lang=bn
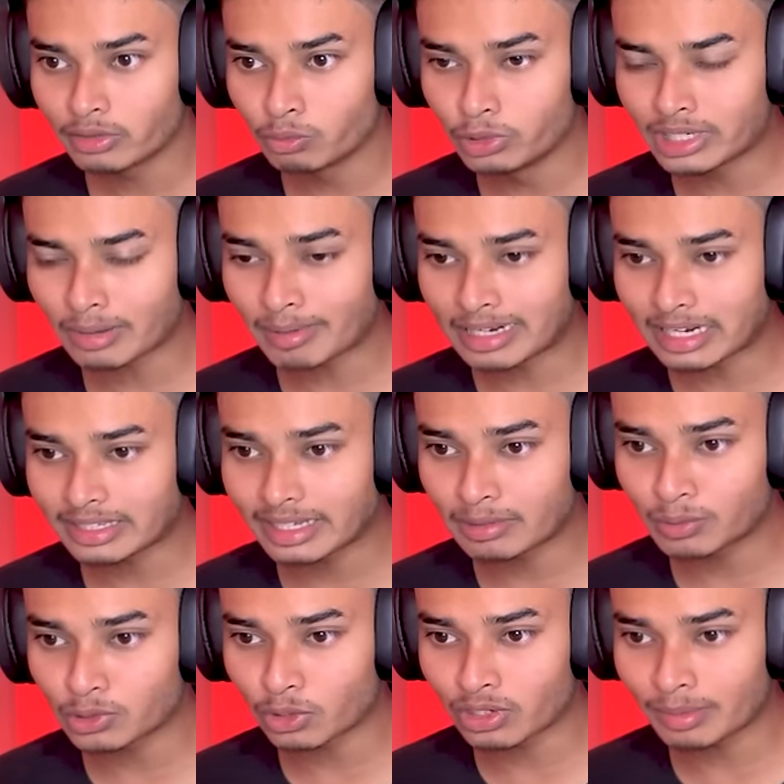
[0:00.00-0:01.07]
উল্টাপাল্টা
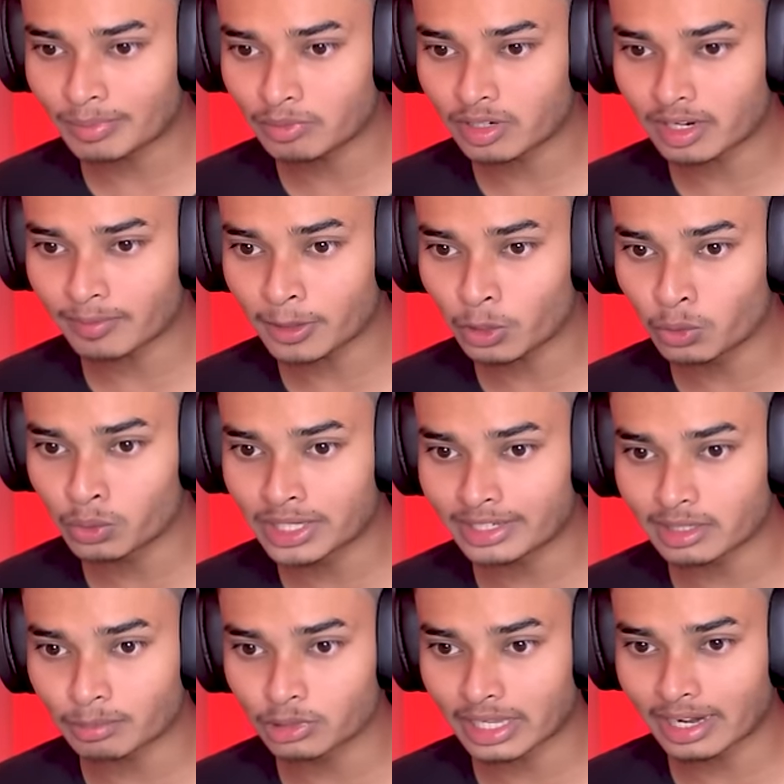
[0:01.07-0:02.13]
দেখবো তখন আমি ফটাফট লুকিয়ে
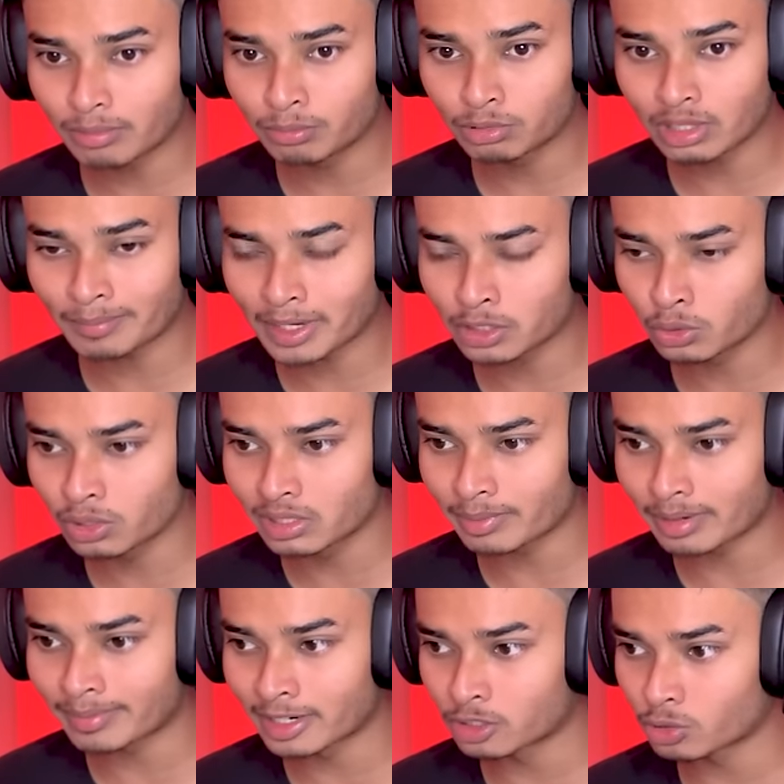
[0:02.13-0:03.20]
যাবো তাহলে ভূত আমাকে ধরতে
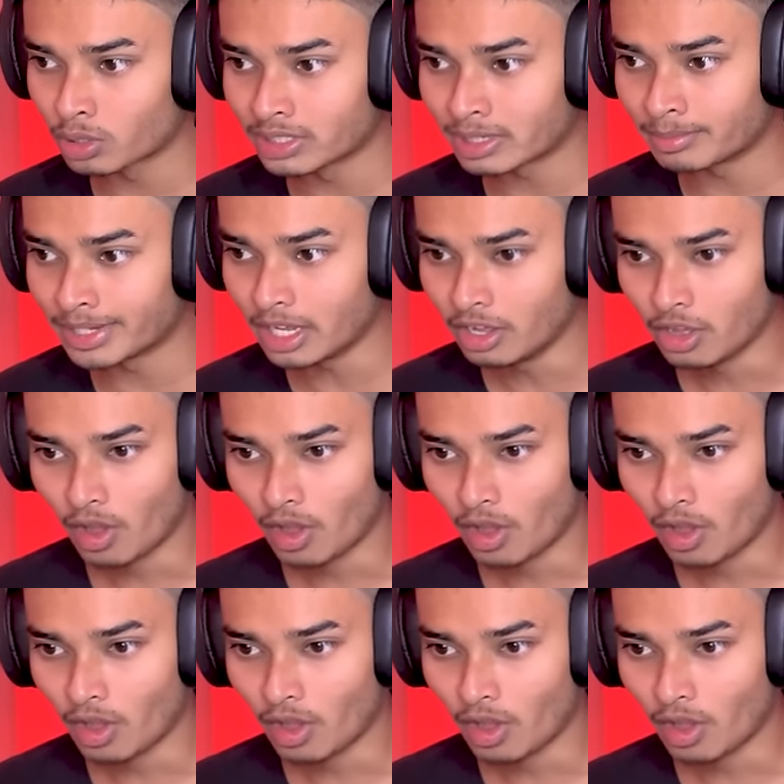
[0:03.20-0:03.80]
পারবে না চলে যাবে